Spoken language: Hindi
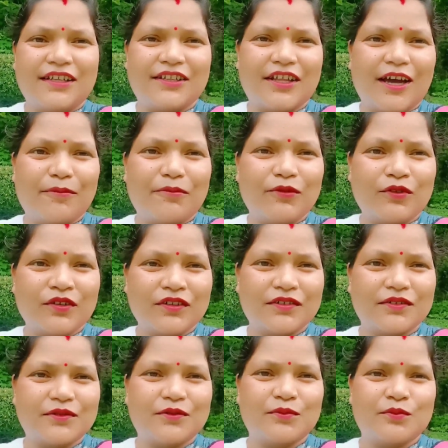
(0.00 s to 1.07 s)
आप
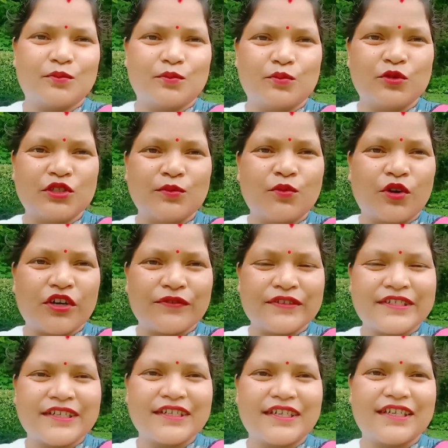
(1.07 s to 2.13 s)
लोग मुझे
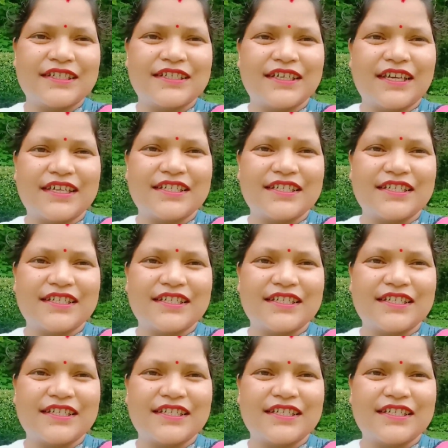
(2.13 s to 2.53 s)
मोटिवेशन कीजिए